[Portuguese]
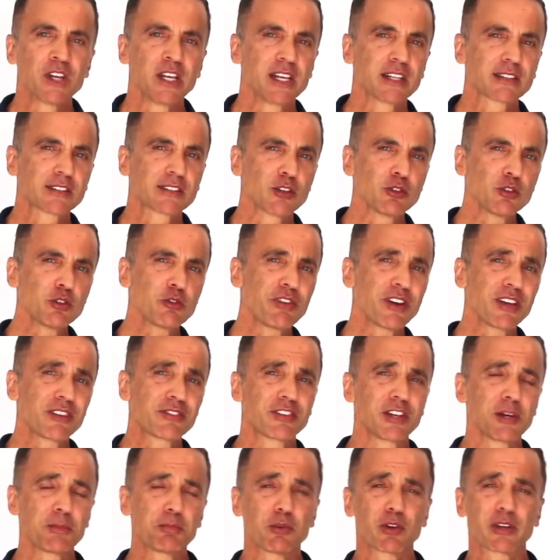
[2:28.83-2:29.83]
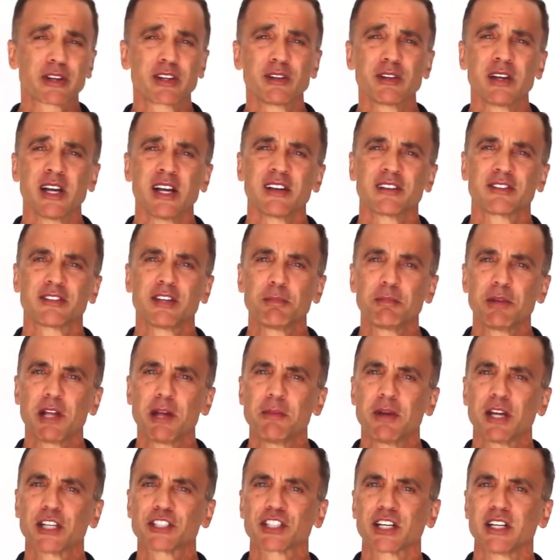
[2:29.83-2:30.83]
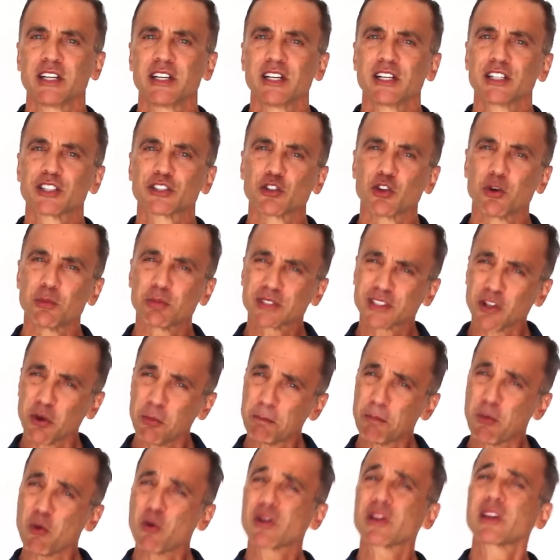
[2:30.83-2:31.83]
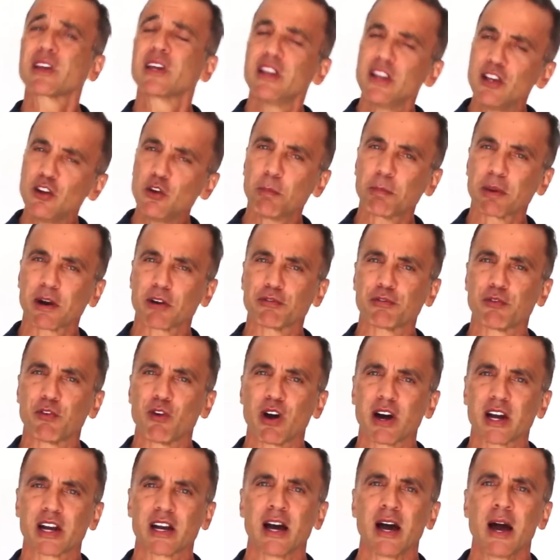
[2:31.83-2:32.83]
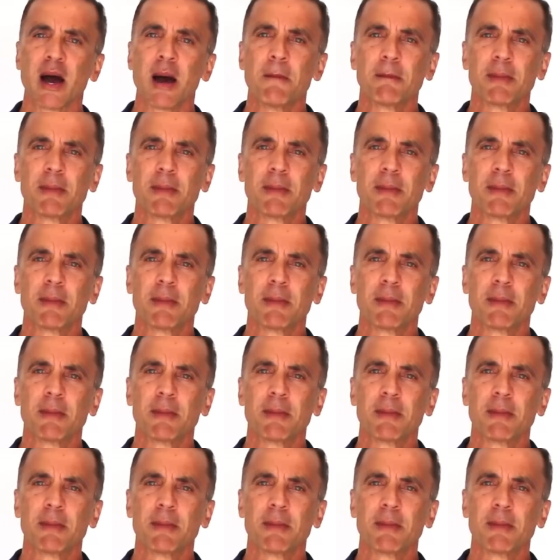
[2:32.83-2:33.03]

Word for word: Então não vai ser porque simplesmente a linha de ombro tá um pouquinho para fora,